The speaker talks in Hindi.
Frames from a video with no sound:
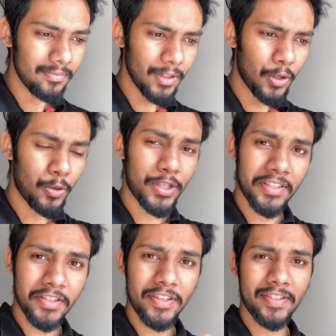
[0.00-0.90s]
कुछ
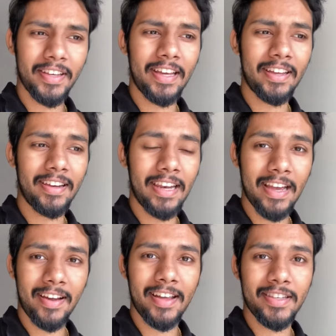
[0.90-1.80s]
ऐसी चीज़ें
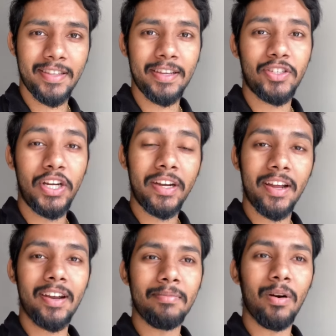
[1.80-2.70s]
लेकर आए जिससे चीट
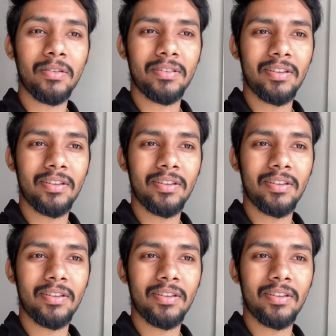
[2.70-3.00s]
करना बहुत